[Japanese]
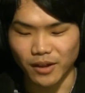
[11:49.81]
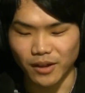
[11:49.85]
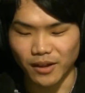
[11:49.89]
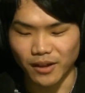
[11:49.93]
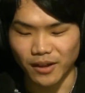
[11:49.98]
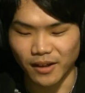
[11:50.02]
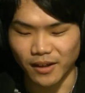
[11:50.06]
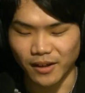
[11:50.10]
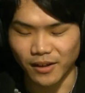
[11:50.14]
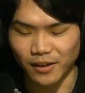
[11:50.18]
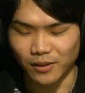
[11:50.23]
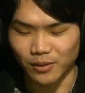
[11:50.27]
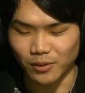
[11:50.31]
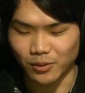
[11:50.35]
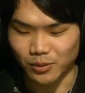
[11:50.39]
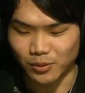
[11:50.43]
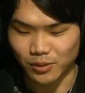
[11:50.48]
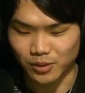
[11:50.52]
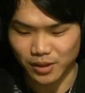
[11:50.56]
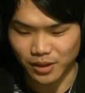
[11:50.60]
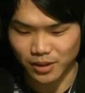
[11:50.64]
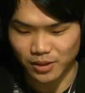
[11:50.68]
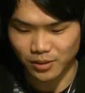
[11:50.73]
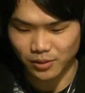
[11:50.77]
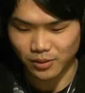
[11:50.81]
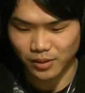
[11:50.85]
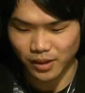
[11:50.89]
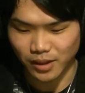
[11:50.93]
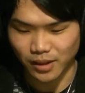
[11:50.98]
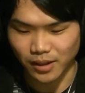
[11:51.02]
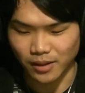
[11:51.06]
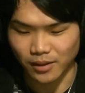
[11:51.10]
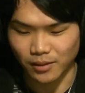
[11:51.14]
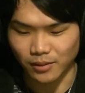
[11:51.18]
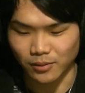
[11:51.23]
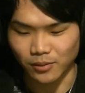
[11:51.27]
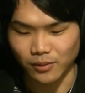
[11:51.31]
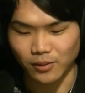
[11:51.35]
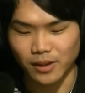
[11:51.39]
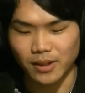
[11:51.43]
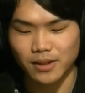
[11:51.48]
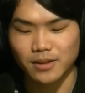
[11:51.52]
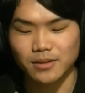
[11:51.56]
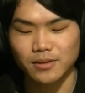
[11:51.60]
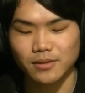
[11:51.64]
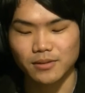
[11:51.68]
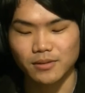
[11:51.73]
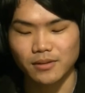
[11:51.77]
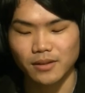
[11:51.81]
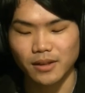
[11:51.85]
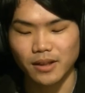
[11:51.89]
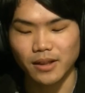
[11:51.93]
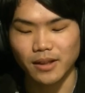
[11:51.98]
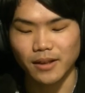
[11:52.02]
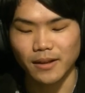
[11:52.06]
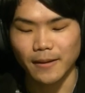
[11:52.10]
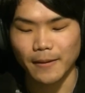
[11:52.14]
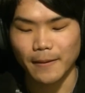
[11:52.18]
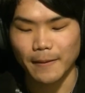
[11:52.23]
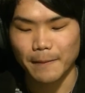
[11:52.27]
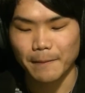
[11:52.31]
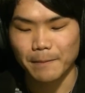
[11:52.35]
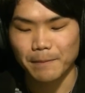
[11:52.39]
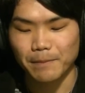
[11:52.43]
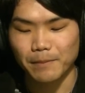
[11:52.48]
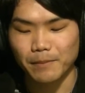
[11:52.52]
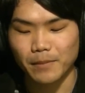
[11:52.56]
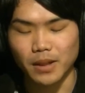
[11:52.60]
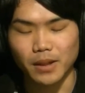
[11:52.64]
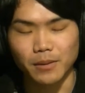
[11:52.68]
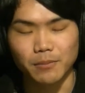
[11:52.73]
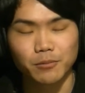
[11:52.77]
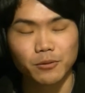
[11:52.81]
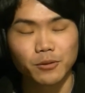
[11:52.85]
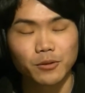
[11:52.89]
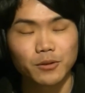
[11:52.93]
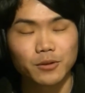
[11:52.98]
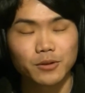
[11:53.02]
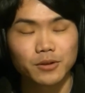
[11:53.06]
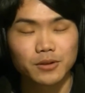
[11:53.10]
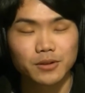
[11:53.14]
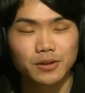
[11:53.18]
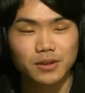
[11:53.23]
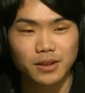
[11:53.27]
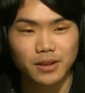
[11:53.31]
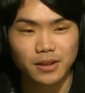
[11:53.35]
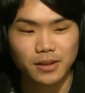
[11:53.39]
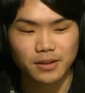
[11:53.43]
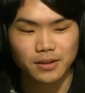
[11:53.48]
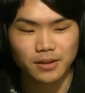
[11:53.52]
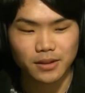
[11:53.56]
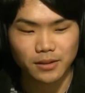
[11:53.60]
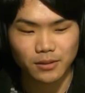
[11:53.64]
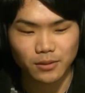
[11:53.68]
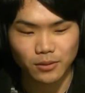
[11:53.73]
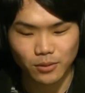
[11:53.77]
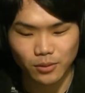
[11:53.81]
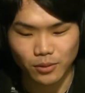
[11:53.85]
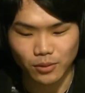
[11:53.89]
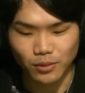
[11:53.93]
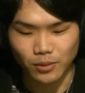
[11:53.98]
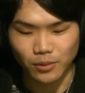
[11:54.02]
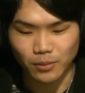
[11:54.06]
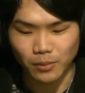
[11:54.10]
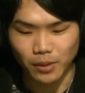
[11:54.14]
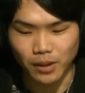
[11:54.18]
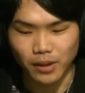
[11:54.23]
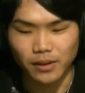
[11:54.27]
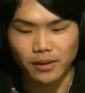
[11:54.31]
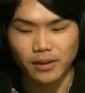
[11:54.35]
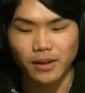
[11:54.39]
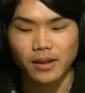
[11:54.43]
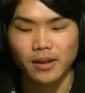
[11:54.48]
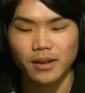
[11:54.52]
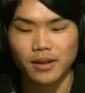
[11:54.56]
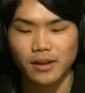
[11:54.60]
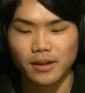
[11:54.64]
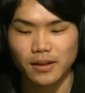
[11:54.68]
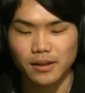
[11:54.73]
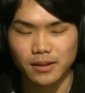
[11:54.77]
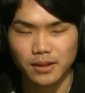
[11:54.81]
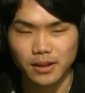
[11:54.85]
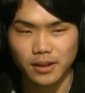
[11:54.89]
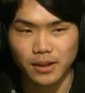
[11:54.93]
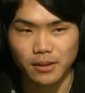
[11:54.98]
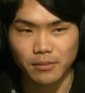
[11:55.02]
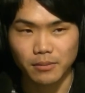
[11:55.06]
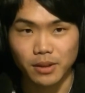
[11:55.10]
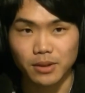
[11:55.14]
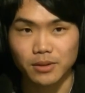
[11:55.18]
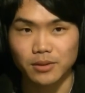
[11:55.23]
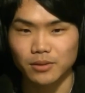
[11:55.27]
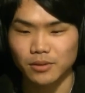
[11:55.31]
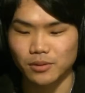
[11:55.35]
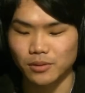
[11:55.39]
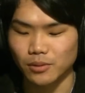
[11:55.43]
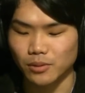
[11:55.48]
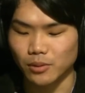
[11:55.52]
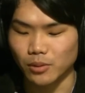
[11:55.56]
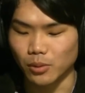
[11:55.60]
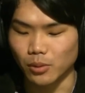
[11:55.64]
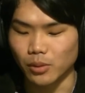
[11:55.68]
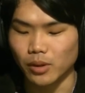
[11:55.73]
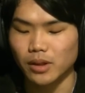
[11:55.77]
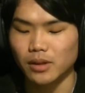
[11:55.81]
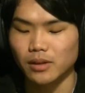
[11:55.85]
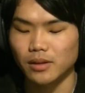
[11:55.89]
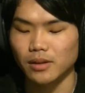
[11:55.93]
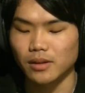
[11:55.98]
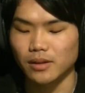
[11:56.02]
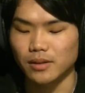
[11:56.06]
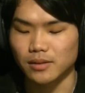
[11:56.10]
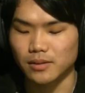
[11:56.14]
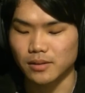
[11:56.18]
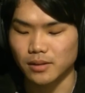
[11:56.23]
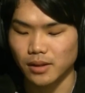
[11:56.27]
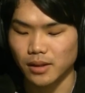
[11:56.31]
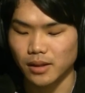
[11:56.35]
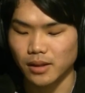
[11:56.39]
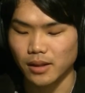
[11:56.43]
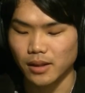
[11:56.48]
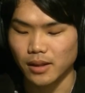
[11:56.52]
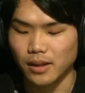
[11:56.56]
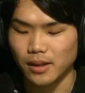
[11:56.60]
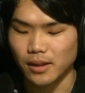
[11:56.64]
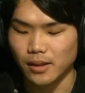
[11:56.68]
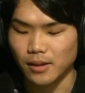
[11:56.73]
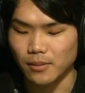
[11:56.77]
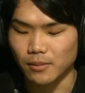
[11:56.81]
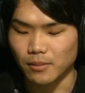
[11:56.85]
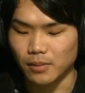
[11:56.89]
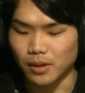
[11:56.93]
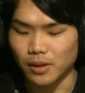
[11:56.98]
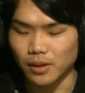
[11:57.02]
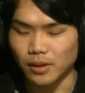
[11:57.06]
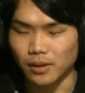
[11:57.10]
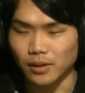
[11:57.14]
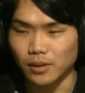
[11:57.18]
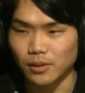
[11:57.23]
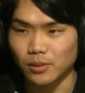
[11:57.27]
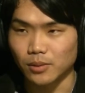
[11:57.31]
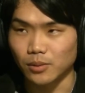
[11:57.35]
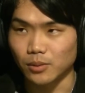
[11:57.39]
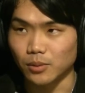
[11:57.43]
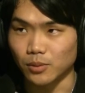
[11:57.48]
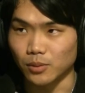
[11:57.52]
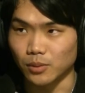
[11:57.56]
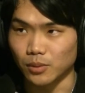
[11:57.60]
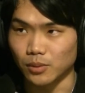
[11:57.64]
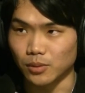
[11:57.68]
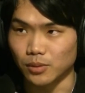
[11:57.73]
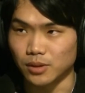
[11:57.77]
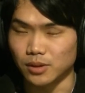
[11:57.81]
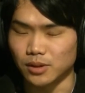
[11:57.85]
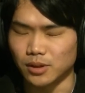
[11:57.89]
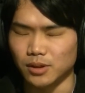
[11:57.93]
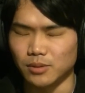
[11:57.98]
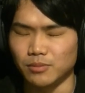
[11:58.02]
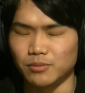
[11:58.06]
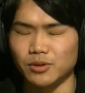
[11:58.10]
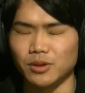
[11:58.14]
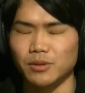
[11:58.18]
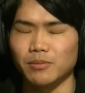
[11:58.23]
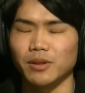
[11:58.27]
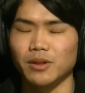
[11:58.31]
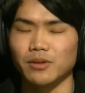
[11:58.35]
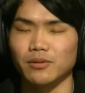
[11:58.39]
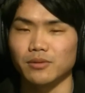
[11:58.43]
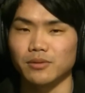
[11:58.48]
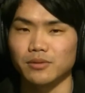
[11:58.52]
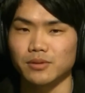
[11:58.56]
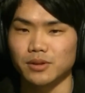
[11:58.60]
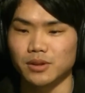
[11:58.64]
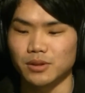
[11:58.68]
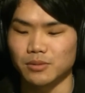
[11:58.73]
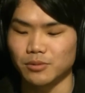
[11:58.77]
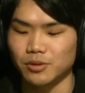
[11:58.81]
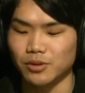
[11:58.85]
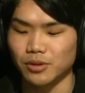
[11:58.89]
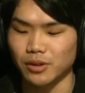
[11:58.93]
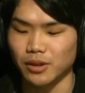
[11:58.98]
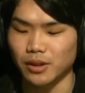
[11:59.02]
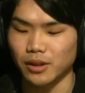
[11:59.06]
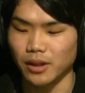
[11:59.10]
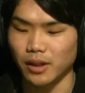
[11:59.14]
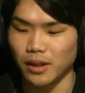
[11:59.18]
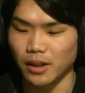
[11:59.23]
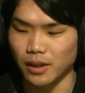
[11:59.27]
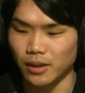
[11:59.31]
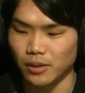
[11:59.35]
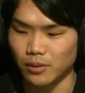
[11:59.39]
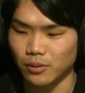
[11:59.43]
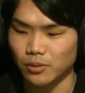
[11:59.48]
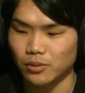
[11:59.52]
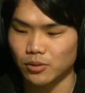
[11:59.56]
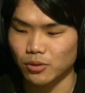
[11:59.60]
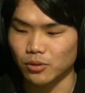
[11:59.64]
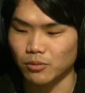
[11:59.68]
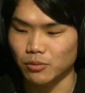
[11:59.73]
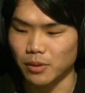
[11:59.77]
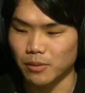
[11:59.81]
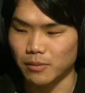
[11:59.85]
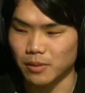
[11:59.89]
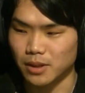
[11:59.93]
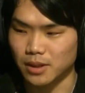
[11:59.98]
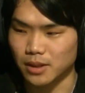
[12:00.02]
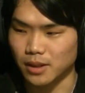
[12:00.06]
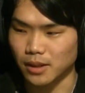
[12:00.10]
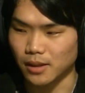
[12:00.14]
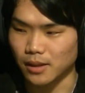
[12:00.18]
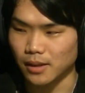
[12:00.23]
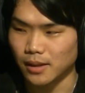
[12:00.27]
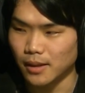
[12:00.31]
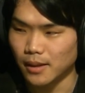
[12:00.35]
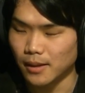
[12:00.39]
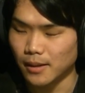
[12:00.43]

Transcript: えー、と養成所でのレッスンで、まあ、プロデューサーさんと、まあ、出会い、まあ、そのご縁でですね、まあ、この今の事務所に入ろうと思いました。